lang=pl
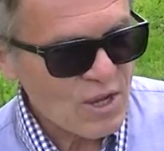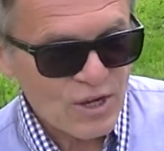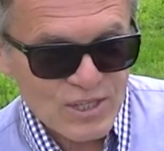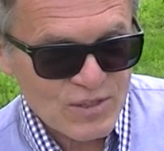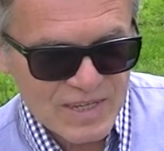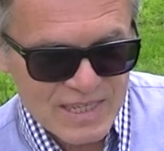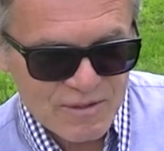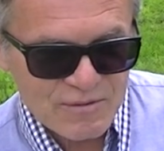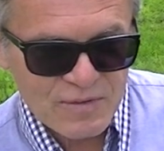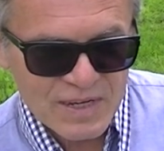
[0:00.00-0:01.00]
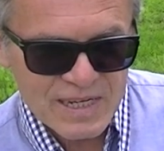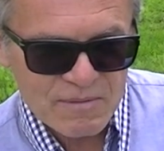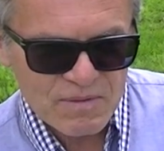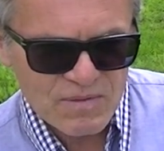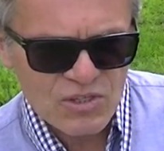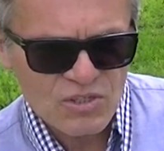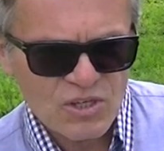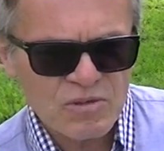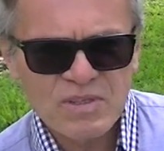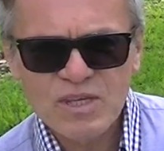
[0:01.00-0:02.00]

Oni zwracają uwagę na pewne szczegóły,